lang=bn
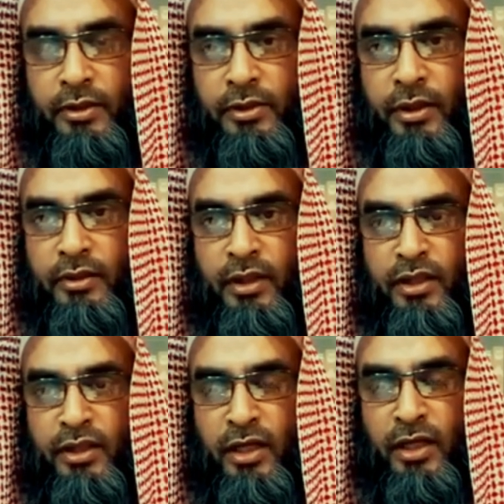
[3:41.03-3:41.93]
শয়তান
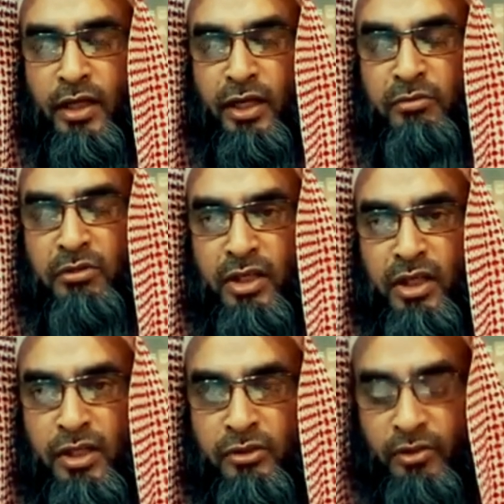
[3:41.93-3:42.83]
জাহান নামের
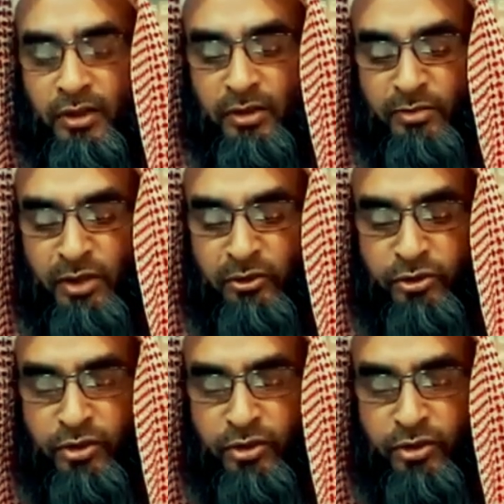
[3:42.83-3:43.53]
দিকে নিয়ে চলে যাবে মানুষ